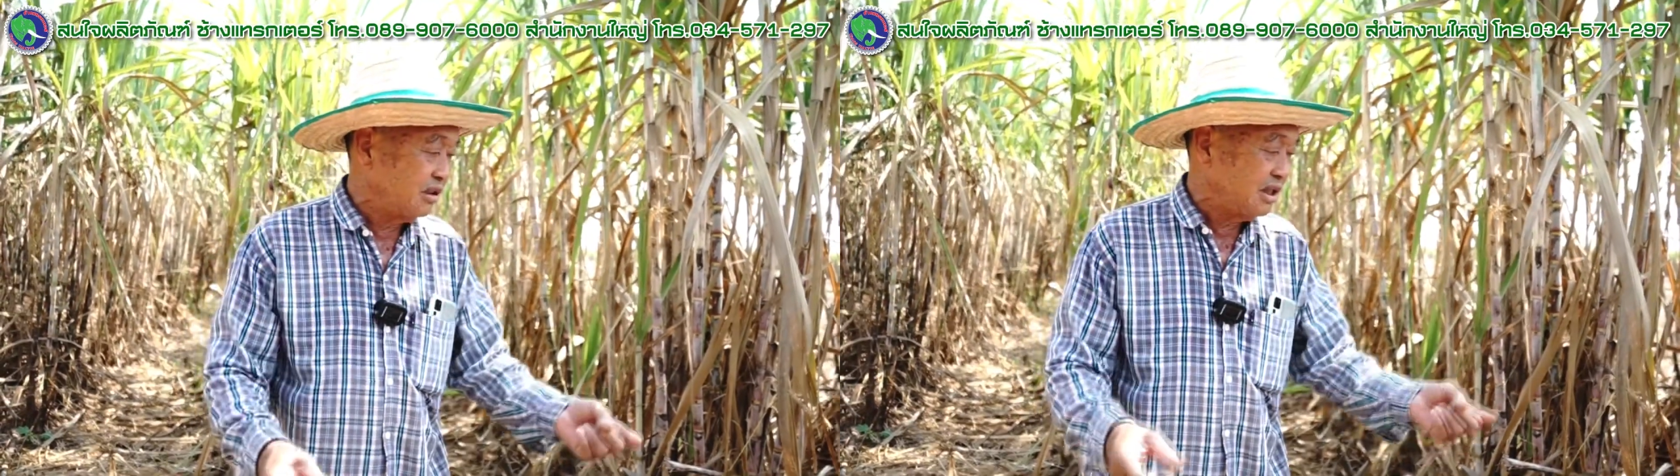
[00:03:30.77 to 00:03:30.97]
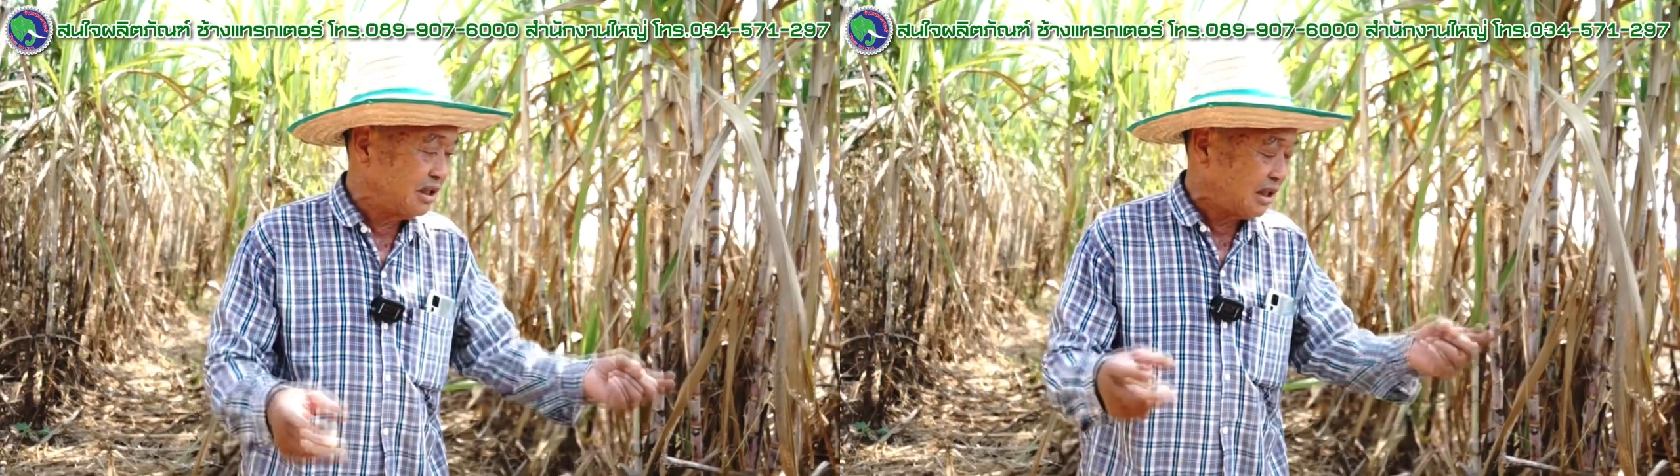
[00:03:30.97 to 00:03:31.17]

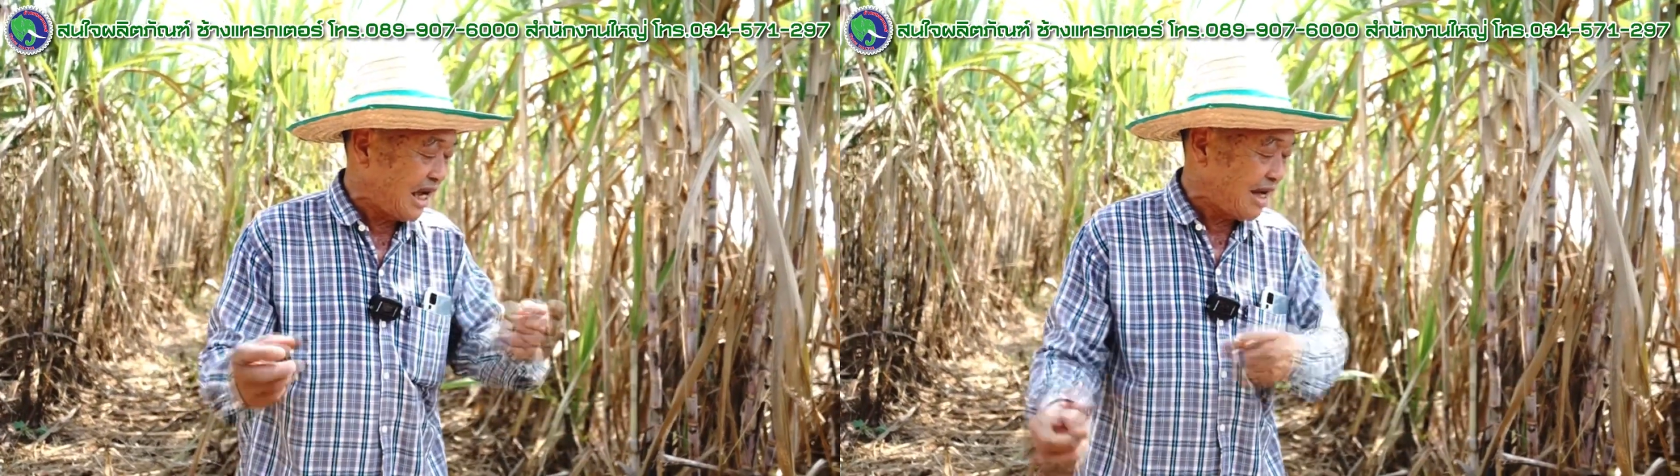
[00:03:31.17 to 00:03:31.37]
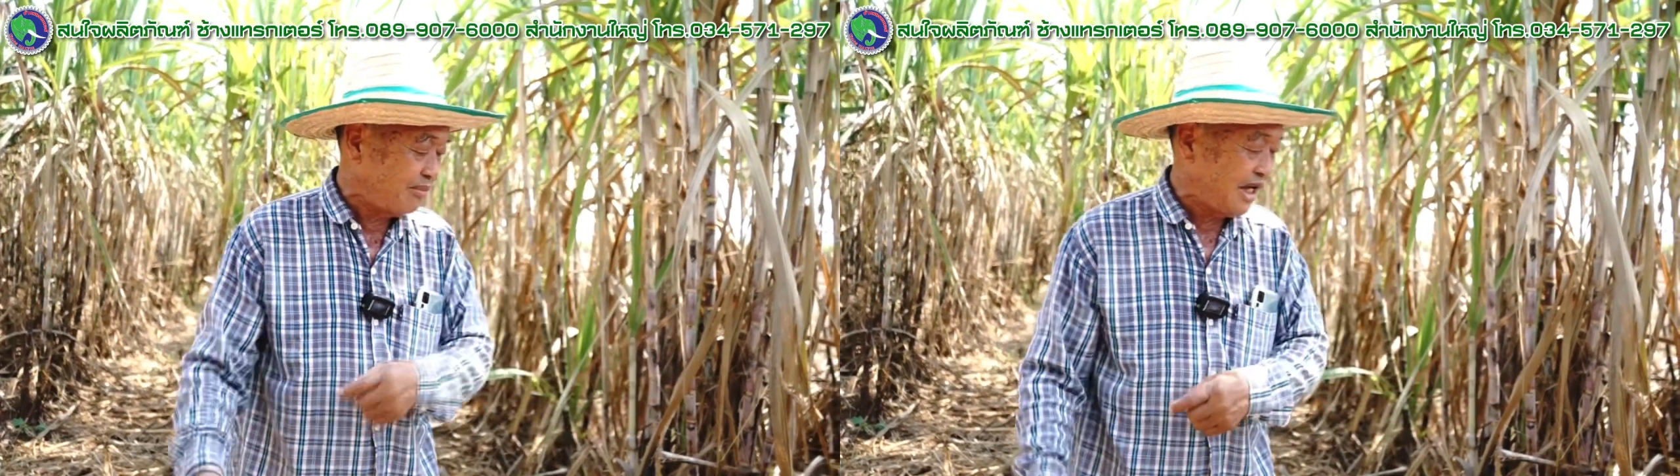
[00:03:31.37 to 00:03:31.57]
เรื่อง
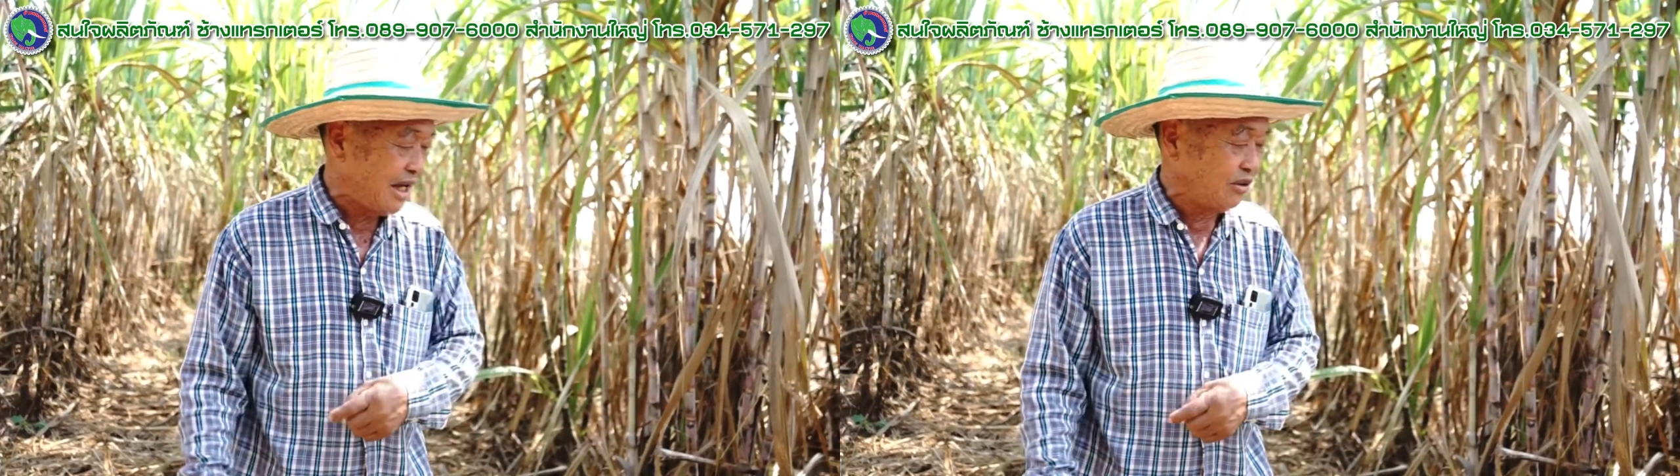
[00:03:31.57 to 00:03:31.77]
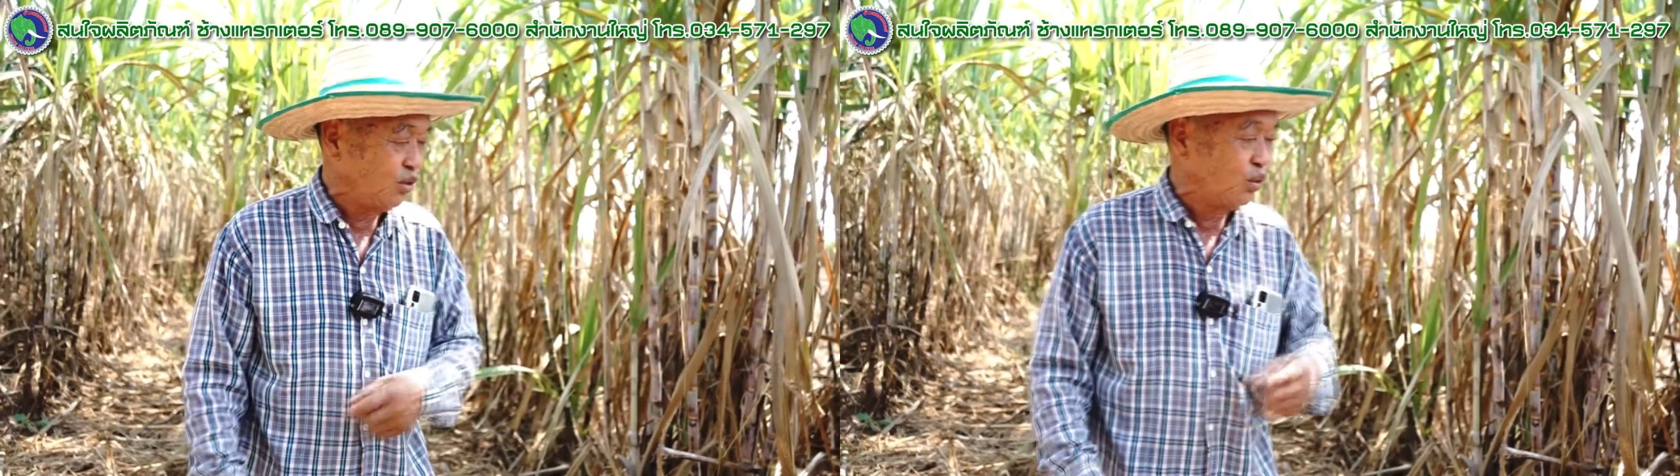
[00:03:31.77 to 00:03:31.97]
แคบ
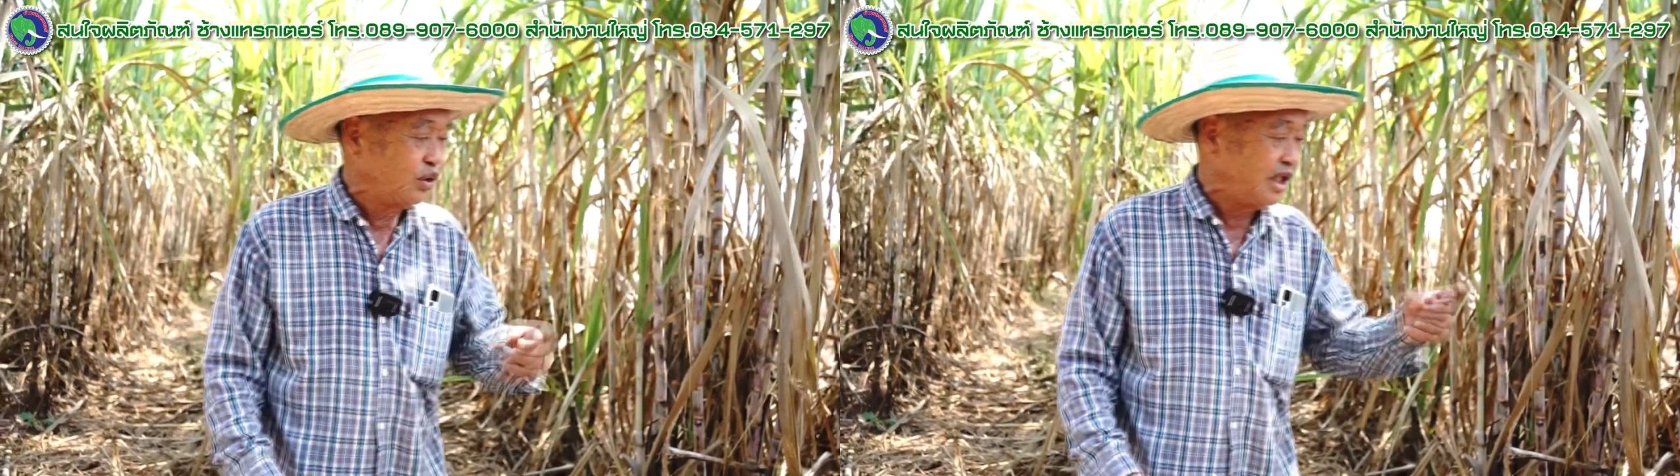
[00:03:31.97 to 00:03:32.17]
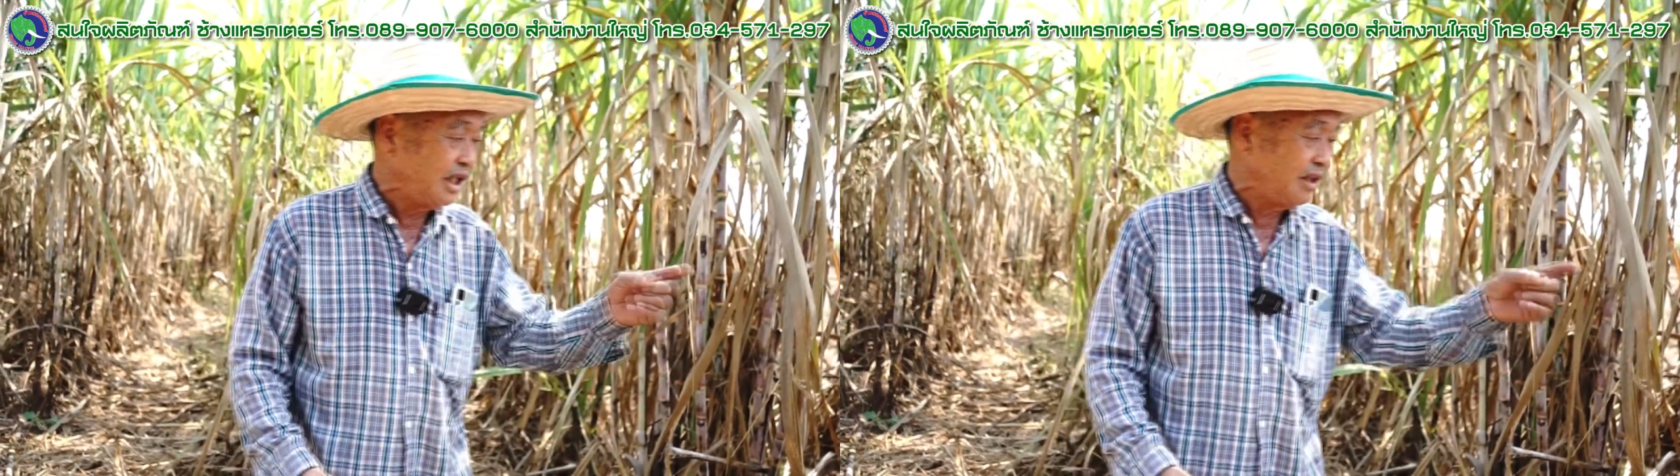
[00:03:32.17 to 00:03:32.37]
เนี่ย อยู่
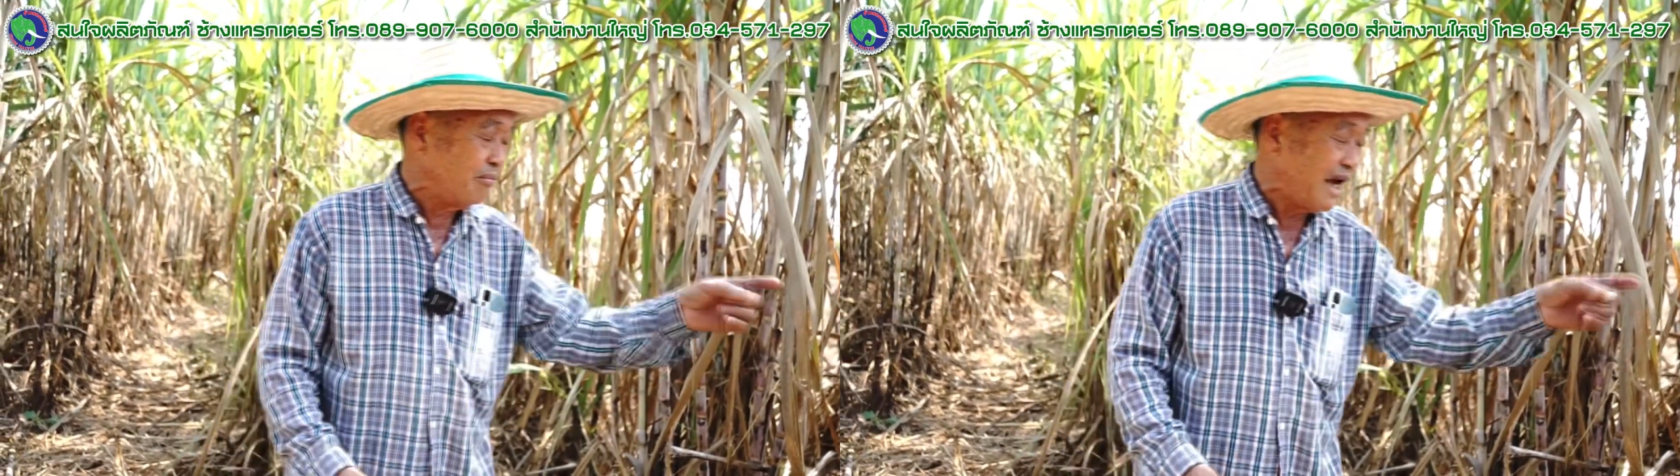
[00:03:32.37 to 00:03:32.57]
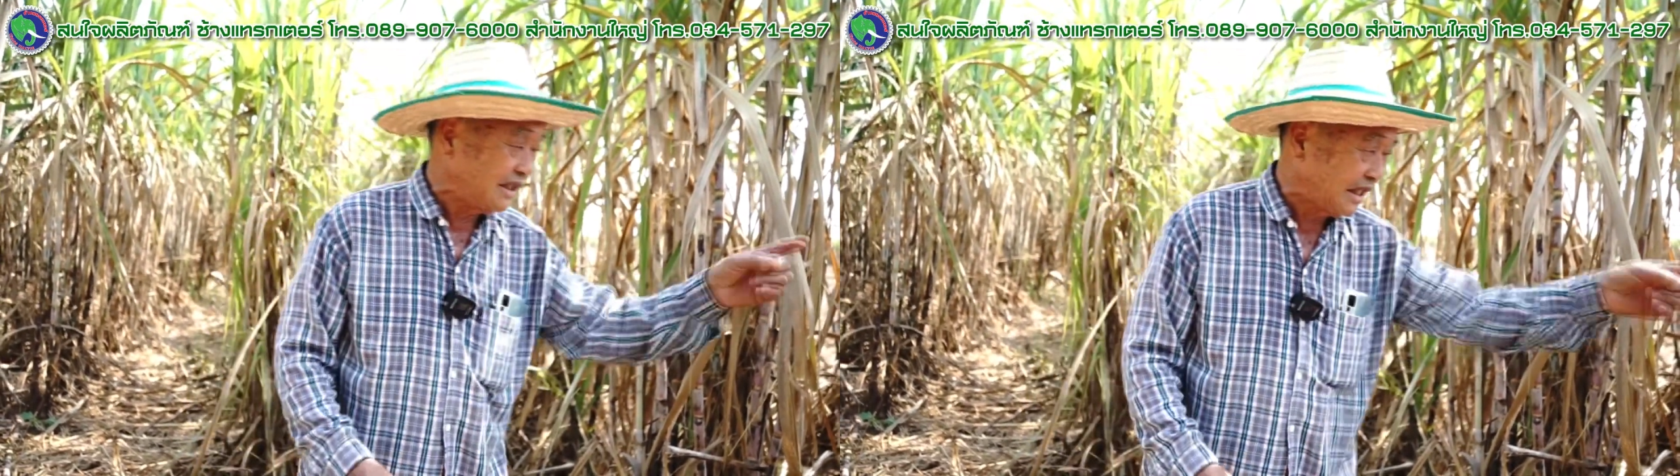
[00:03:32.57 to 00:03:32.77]
ที่
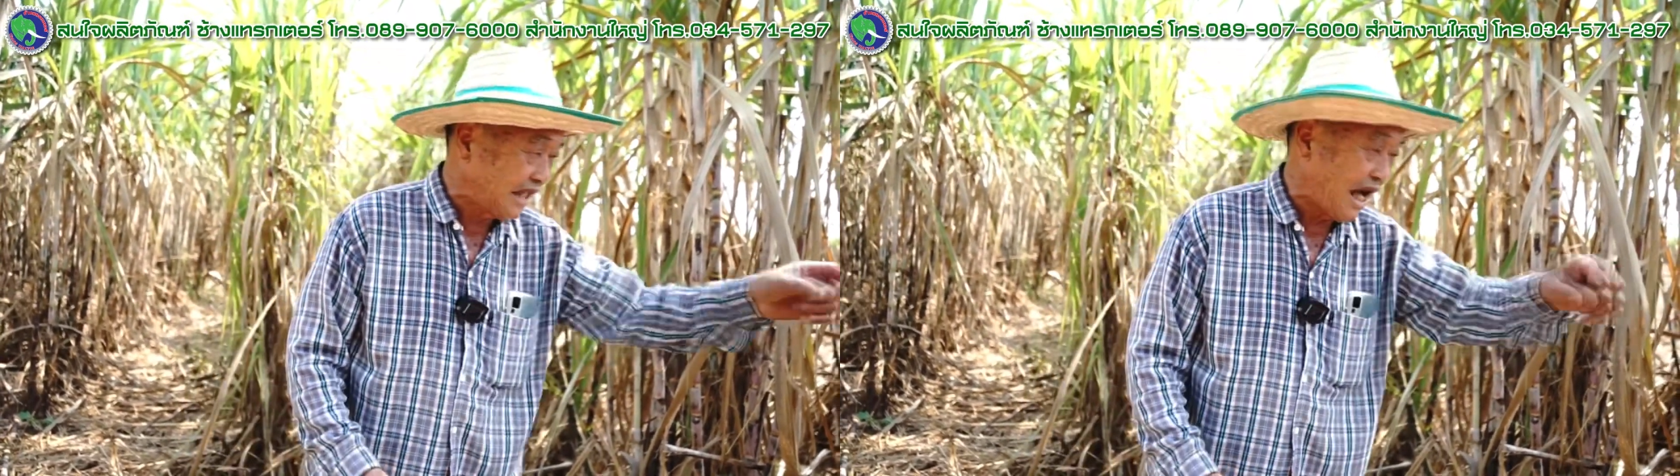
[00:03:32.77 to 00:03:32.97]
มาตร